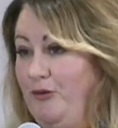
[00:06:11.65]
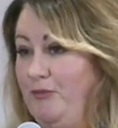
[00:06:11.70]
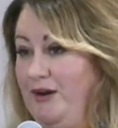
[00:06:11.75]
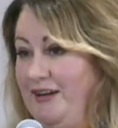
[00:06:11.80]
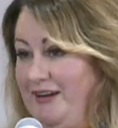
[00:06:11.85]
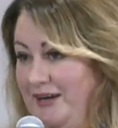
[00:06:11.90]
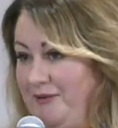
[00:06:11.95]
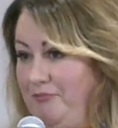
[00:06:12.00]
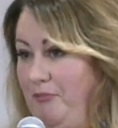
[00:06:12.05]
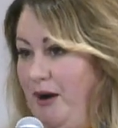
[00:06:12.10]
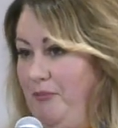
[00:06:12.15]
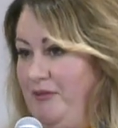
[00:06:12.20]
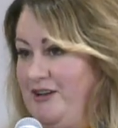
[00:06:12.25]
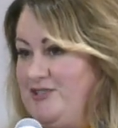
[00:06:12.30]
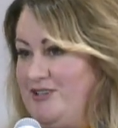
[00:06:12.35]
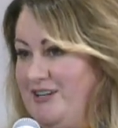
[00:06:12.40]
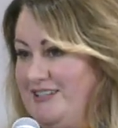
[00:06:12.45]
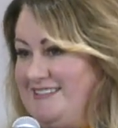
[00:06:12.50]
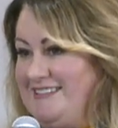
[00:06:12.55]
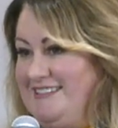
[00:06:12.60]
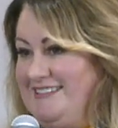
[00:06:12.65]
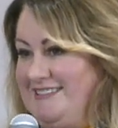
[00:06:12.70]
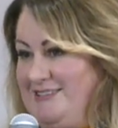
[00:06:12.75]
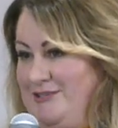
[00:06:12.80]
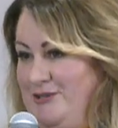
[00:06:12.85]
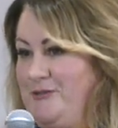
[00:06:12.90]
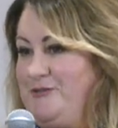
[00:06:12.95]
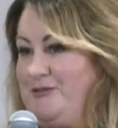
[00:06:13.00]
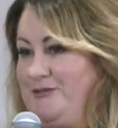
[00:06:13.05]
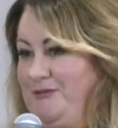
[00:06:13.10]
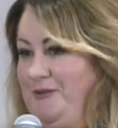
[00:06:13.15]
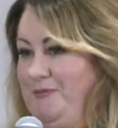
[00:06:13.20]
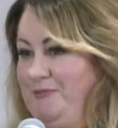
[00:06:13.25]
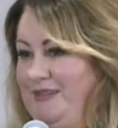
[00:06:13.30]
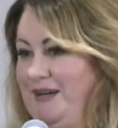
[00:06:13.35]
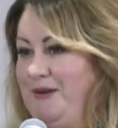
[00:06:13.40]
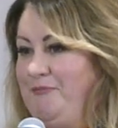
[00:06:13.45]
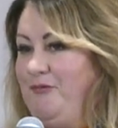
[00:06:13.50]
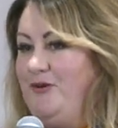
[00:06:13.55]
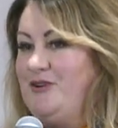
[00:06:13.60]
Мы как мамы часто чувствуем,
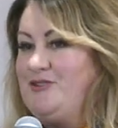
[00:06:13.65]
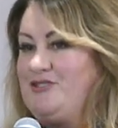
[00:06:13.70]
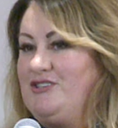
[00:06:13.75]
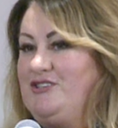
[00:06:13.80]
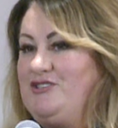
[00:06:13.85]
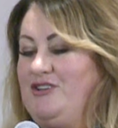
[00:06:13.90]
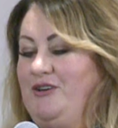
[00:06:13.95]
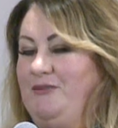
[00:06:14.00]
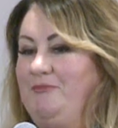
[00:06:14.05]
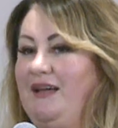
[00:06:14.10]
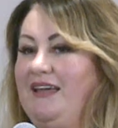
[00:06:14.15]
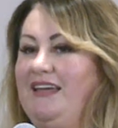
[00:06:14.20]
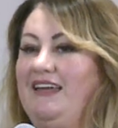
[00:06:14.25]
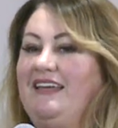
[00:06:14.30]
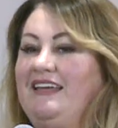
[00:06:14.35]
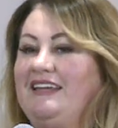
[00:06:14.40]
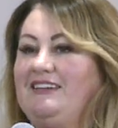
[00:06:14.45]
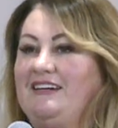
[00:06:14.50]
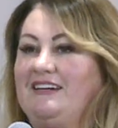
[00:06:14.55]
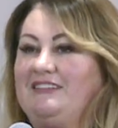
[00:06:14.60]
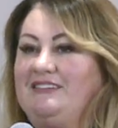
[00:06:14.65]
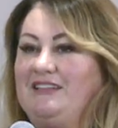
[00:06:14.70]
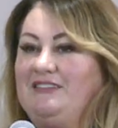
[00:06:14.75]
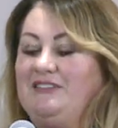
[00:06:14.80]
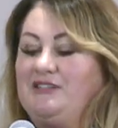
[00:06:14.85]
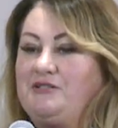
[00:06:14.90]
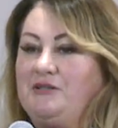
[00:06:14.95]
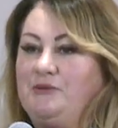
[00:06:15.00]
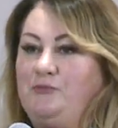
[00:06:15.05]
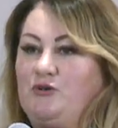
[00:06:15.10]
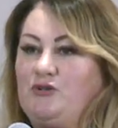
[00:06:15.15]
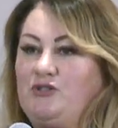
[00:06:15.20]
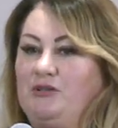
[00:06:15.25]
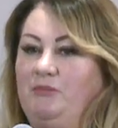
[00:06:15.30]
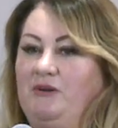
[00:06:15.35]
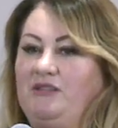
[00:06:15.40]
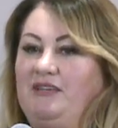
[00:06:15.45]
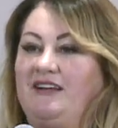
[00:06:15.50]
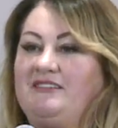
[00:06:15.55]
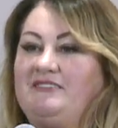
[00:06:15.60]
да, больше, чем иногда даже, может
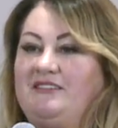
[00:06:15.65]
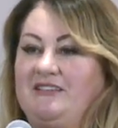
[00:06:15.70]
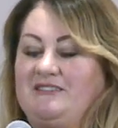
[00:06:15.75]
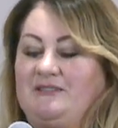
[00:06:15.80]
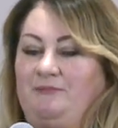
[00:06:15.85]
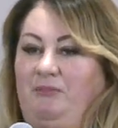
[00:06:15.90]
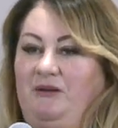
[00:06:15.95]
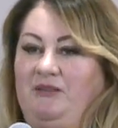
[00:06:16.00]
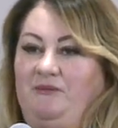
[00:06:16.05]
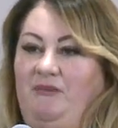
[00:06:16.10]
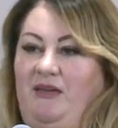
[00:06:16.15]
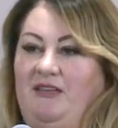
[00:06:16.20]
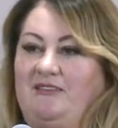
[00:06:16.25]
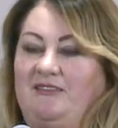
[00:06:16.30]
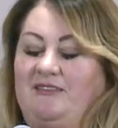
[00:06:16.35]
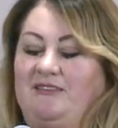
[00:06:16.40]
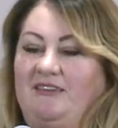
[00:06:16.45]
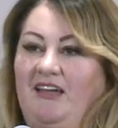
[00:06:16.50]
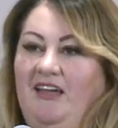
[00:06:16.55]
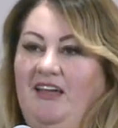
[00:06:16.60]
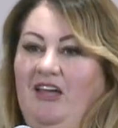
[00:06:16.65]
быть, отец подметить.